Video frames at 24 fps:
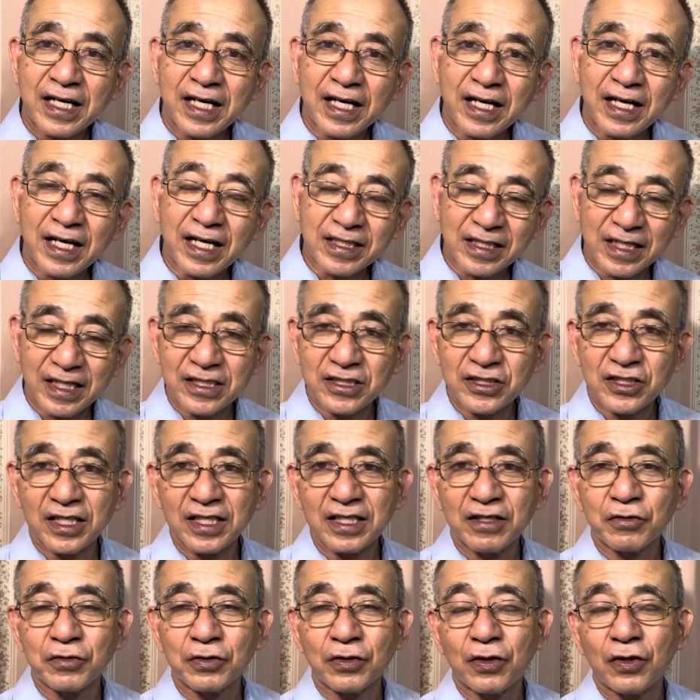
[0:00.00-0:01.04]
破綻して
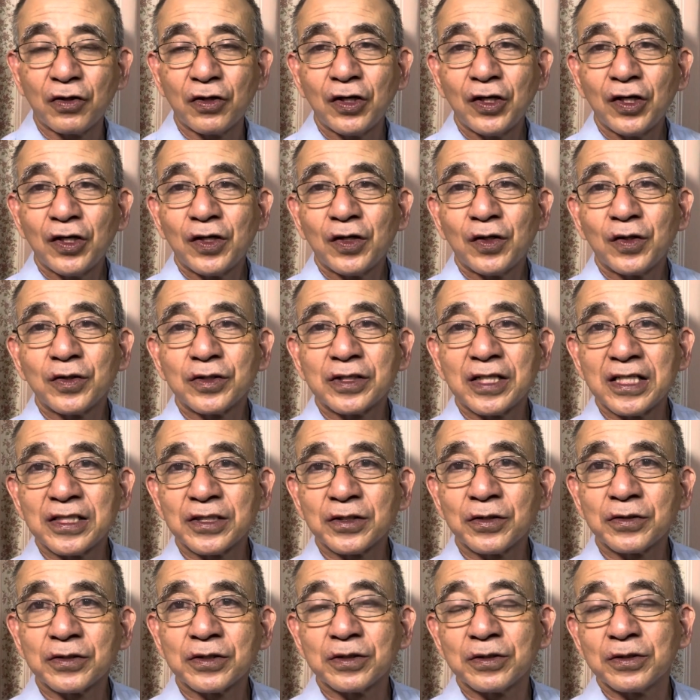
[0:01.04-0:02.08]
この戦
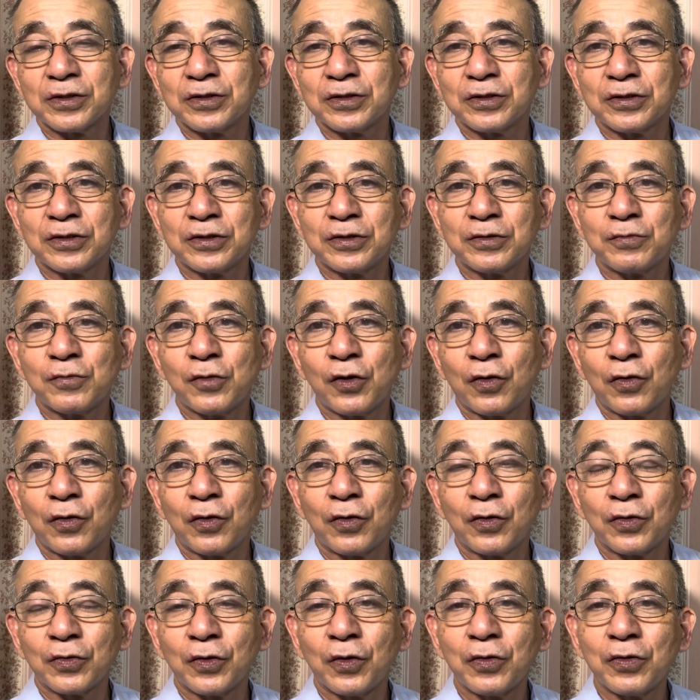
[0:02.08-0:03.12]
争する
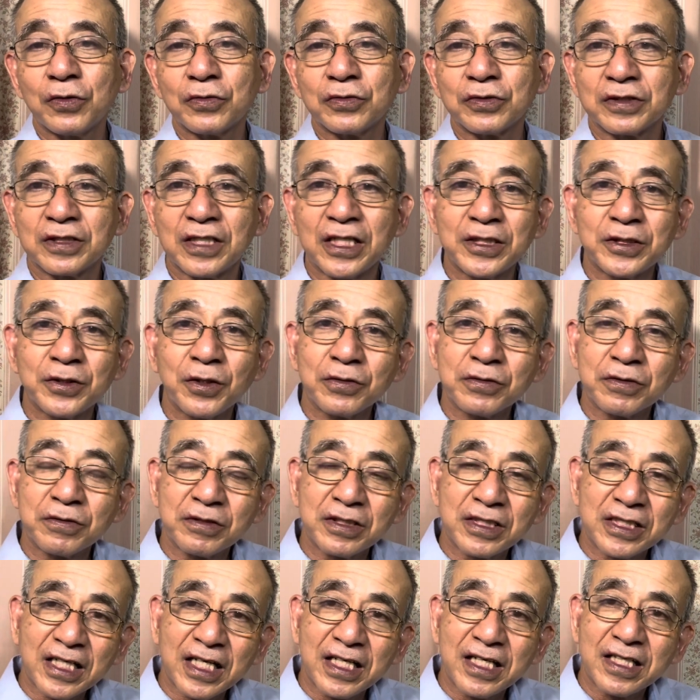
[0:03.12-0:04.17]
もう能力戦争する
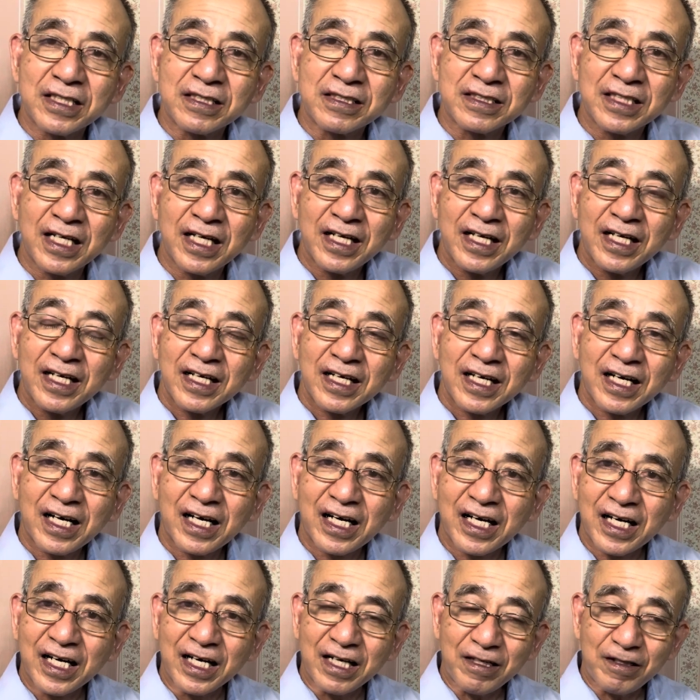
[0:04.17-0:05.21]
力ですね
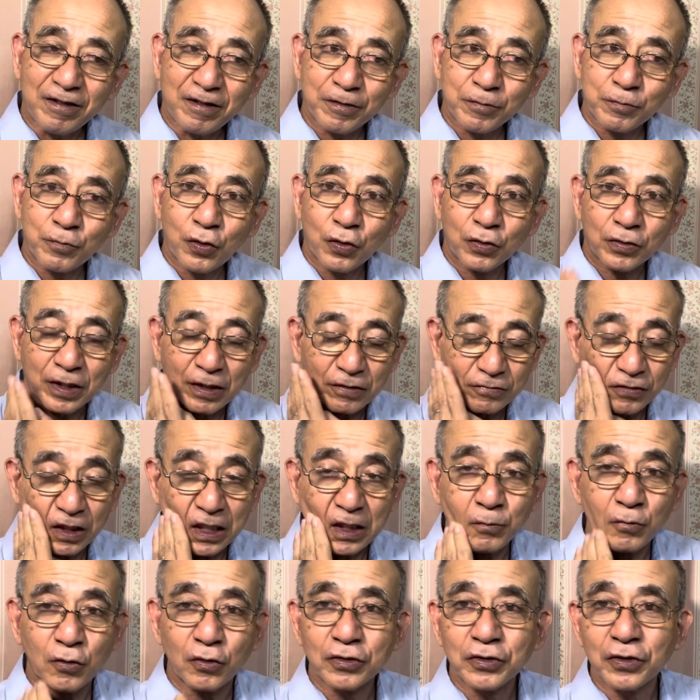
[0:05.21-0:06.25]
がもう蓄え
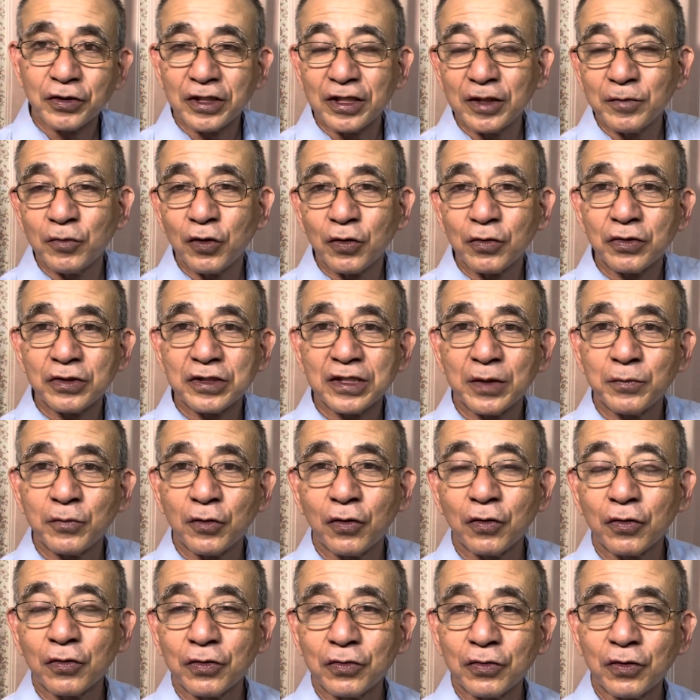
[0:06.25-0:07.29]
も貯金もロシア
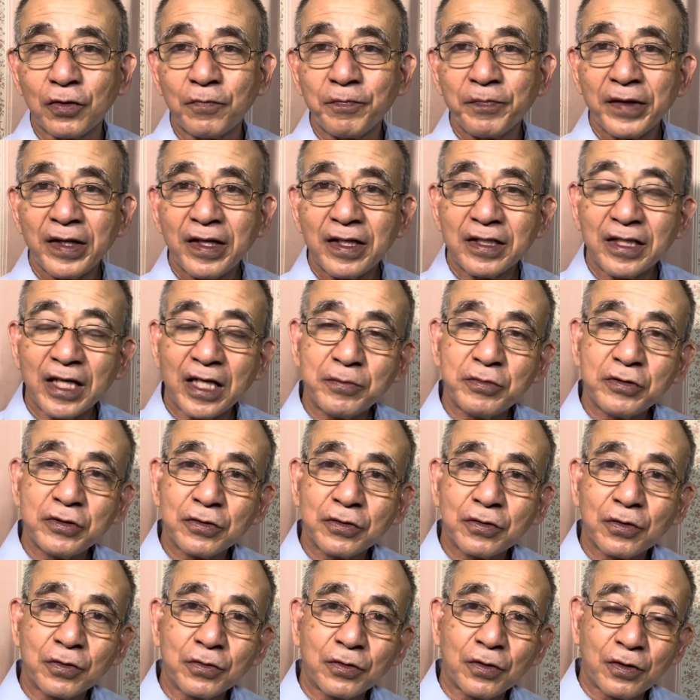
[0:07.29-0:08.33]
もこのだいぶ
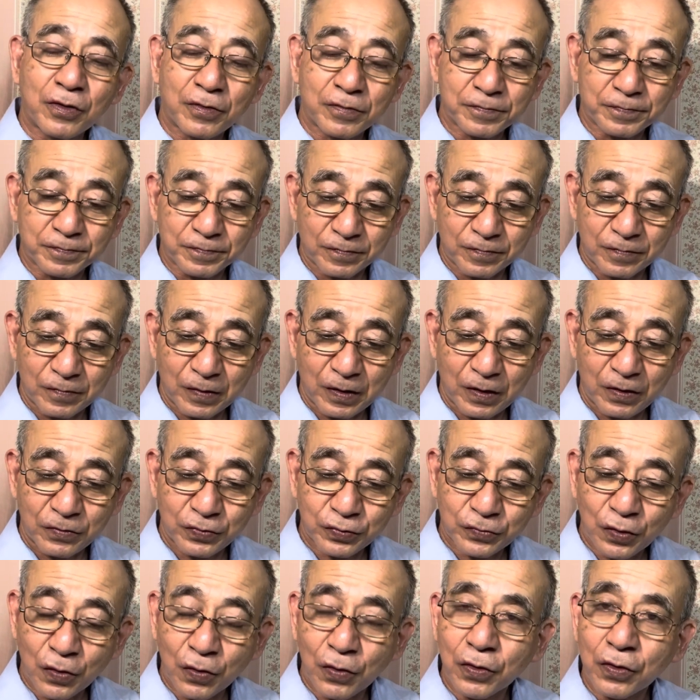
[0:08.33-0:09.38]
この
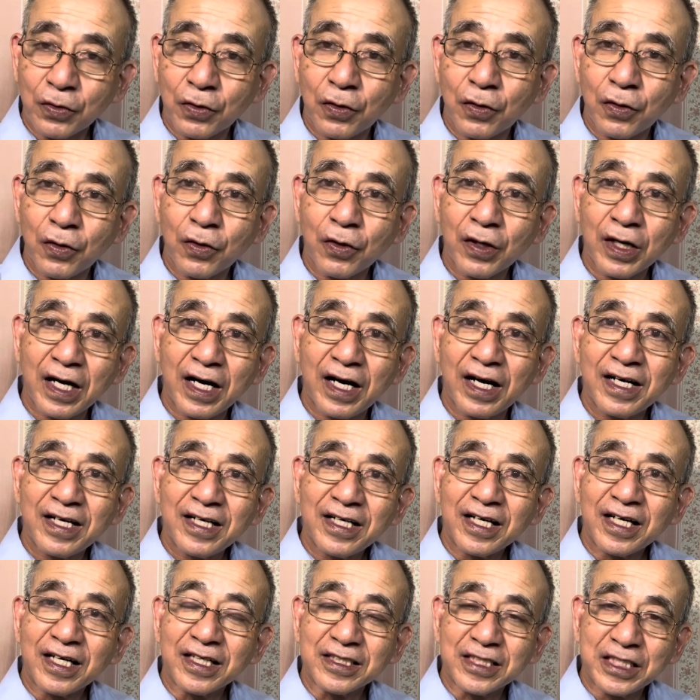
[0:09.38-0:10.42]
懐が
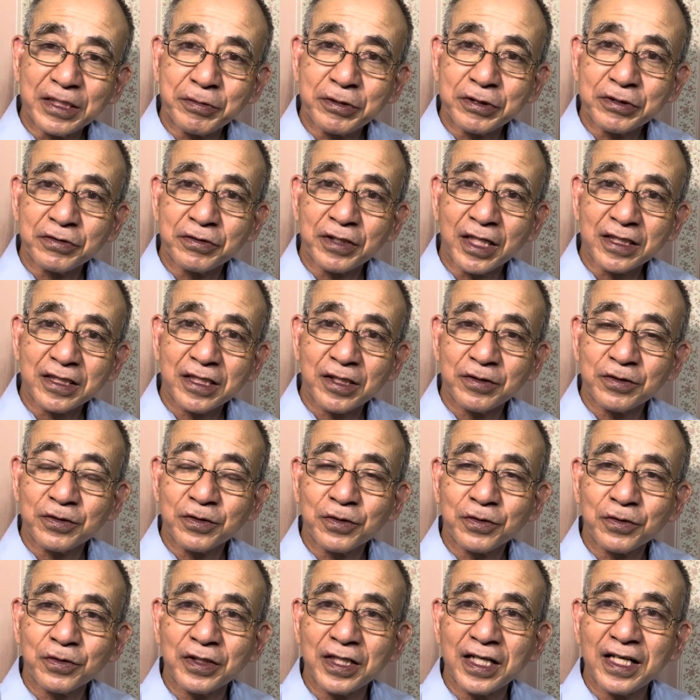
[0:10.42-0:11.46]
厳しくなってるという
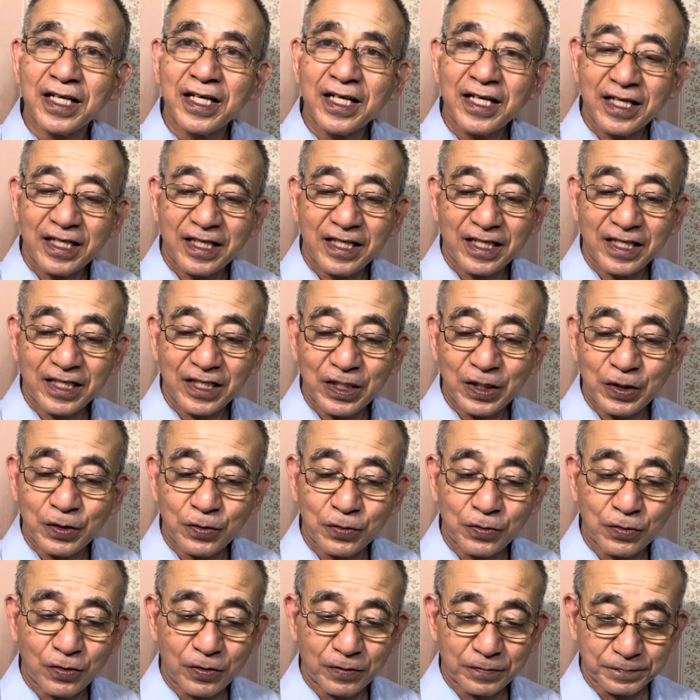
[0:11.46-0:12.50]
ことで、えー、こ
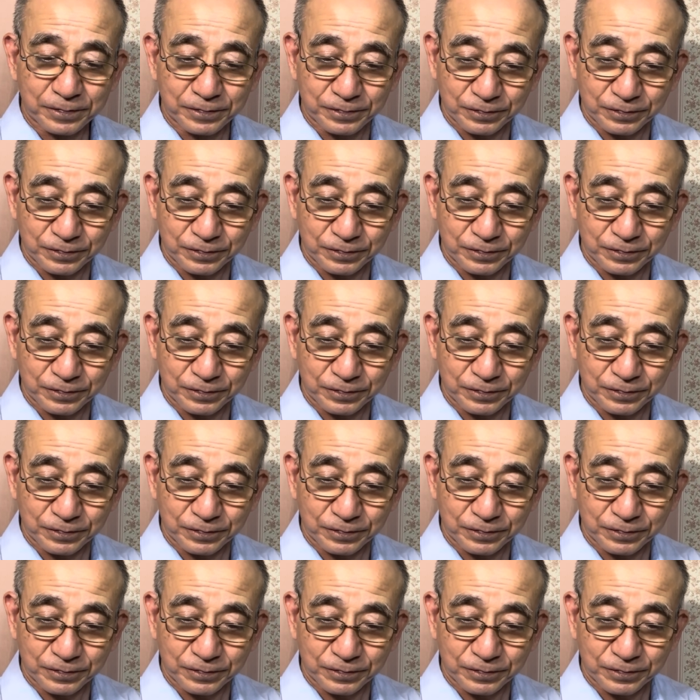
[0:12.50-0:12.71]
の